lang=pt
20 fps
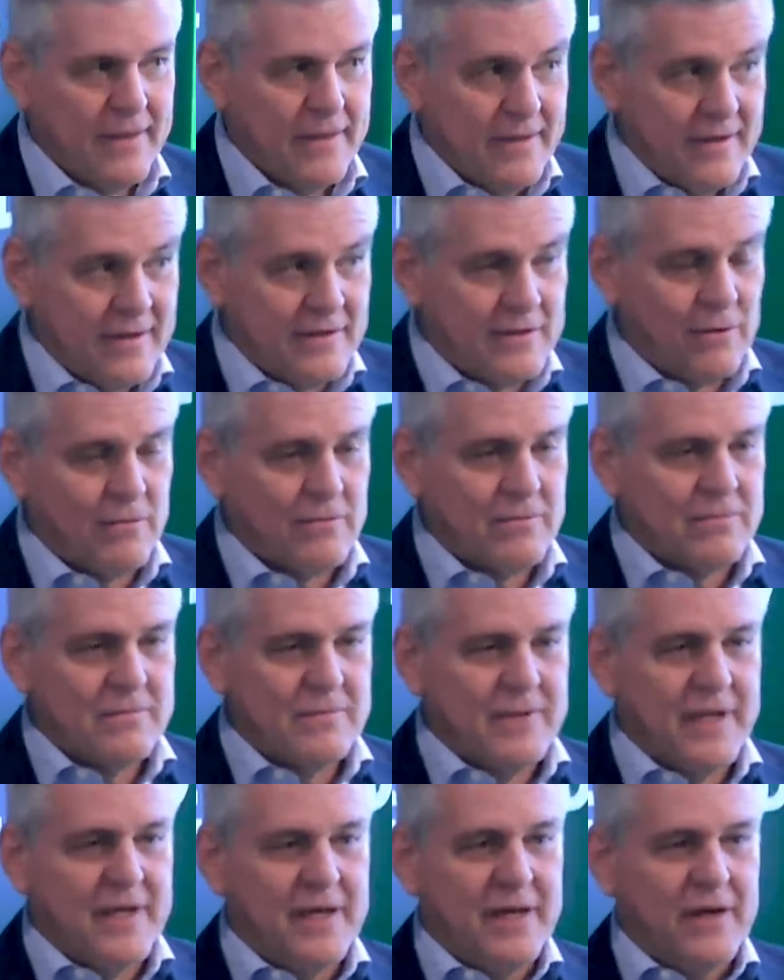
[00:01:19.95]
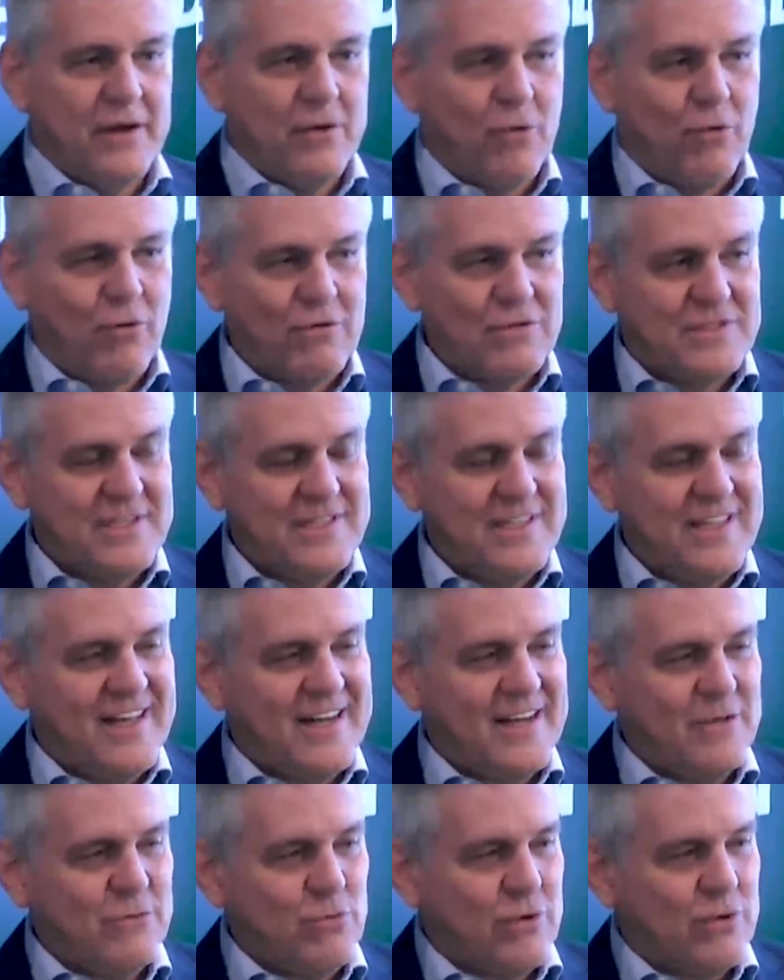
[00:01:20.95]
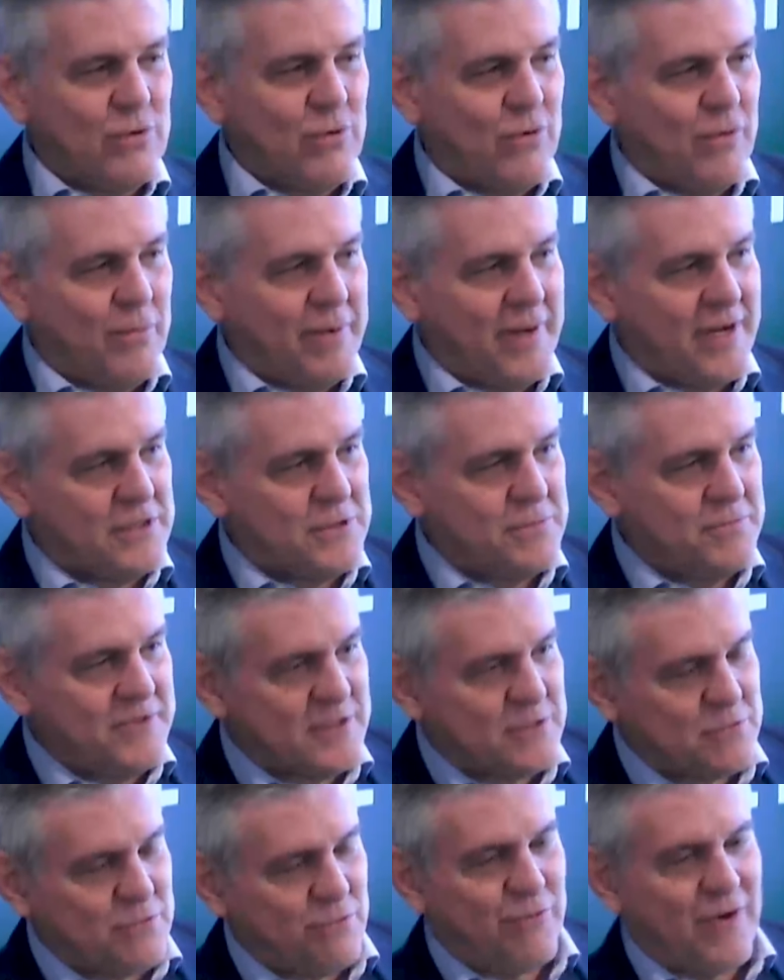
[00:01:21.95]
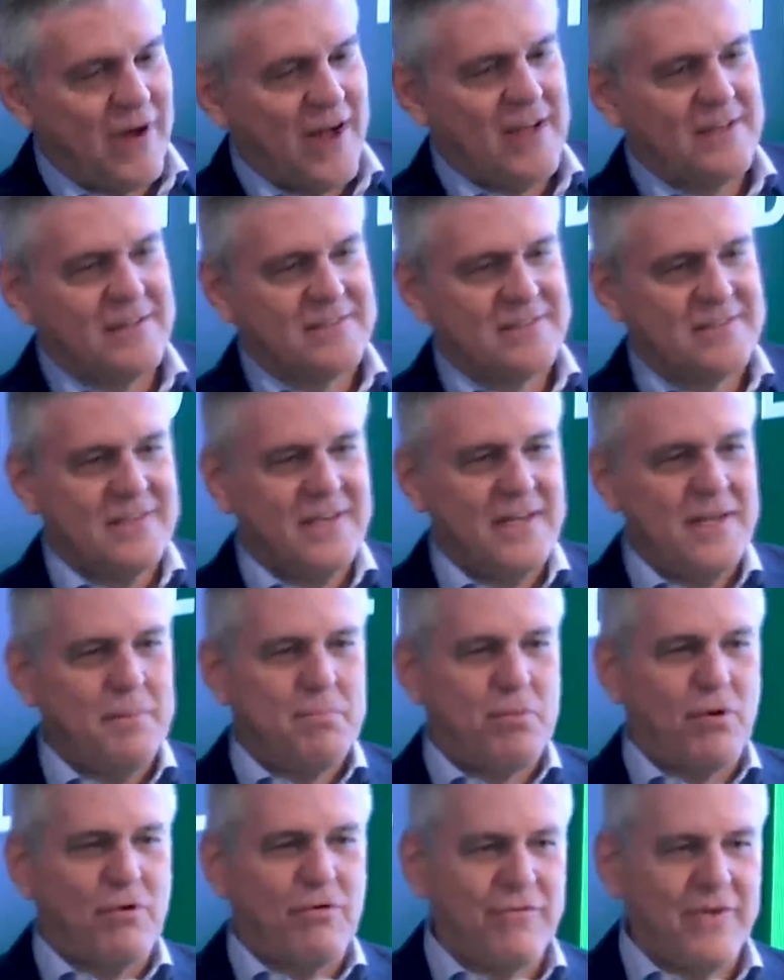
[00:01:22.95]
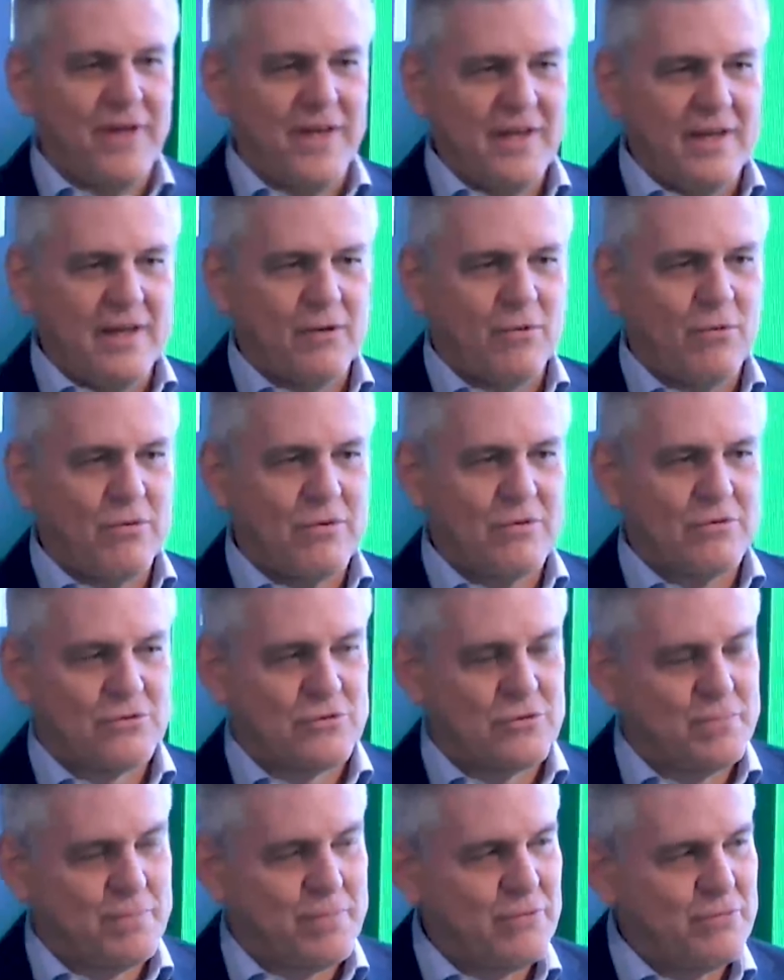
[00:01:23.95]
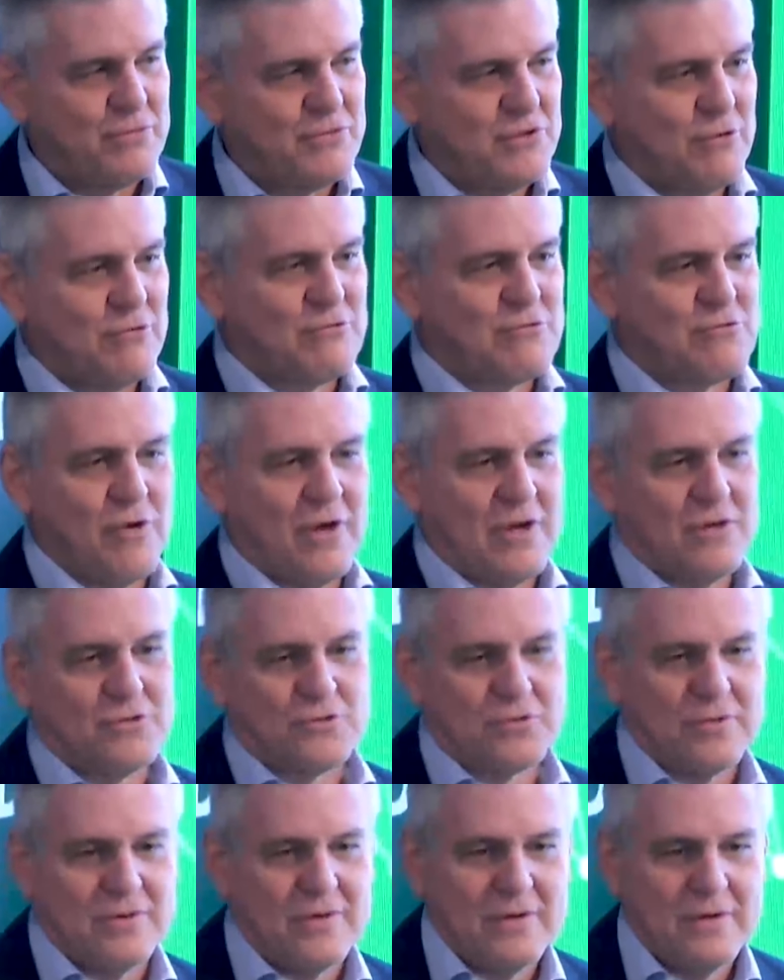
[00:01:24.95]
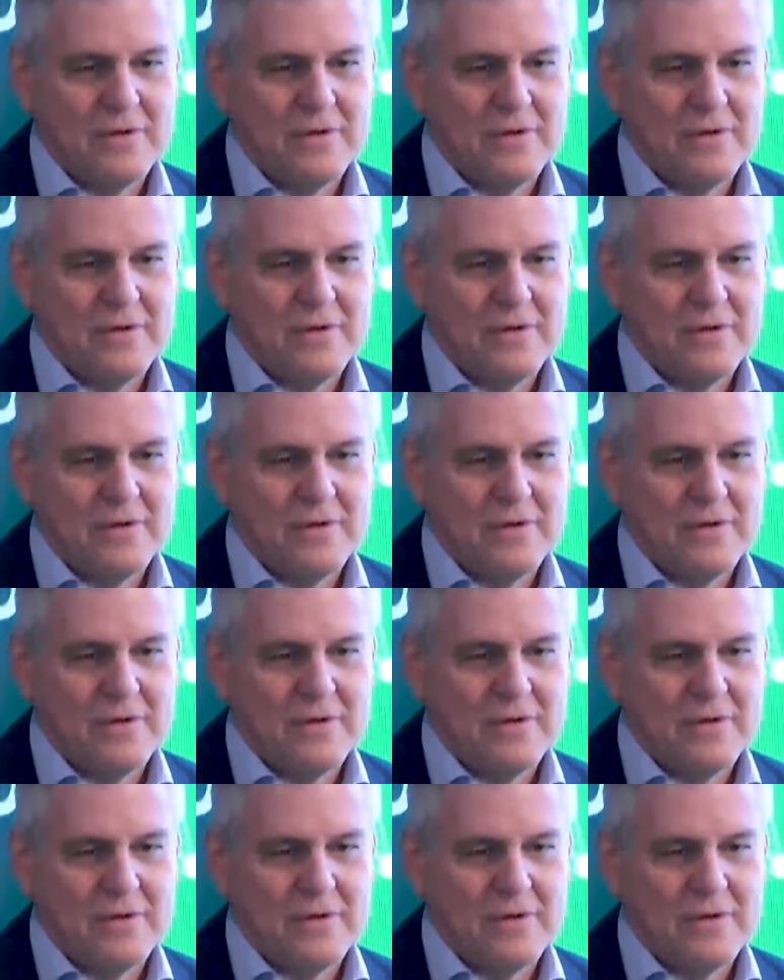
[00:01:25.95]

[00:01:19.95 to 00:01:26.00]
Então, é, considerando que o cooperativismo faz, ele provém recursos para o seu sócio,